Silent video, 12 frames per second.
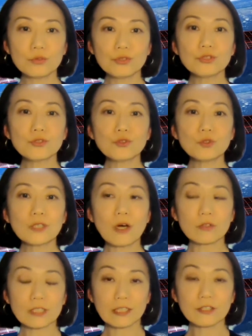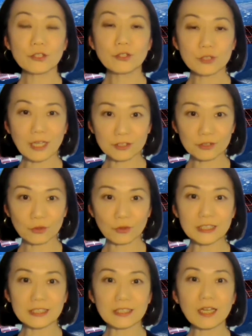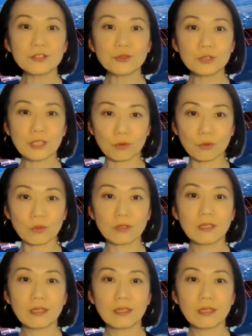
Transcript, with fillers: 宇宙空間を漂うダストの実態調査と